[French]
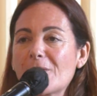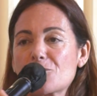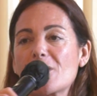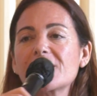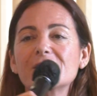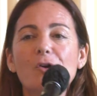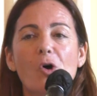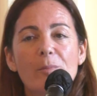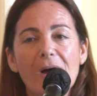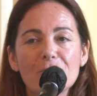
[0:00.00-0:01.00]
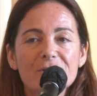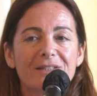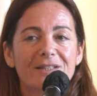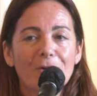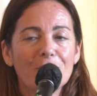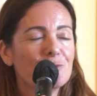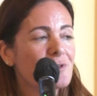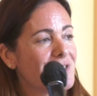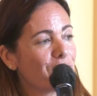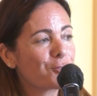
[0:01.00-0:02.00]
Bah, je crois qu'être grand-parent, c'est euh,
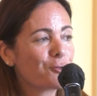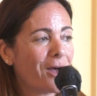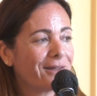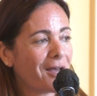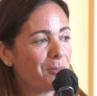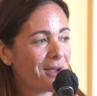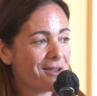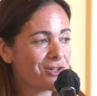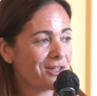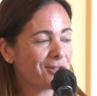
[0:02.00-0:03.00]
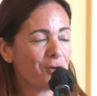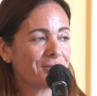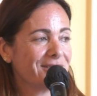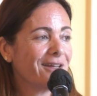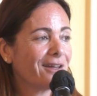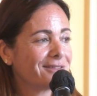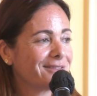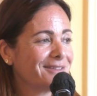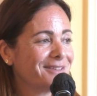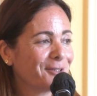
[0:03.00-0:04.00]
une séance de rattrapage extraordinaire.
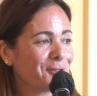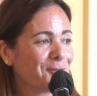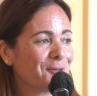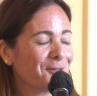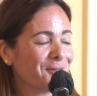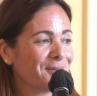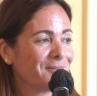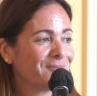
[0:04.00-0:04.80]
mais souvent, ça saute une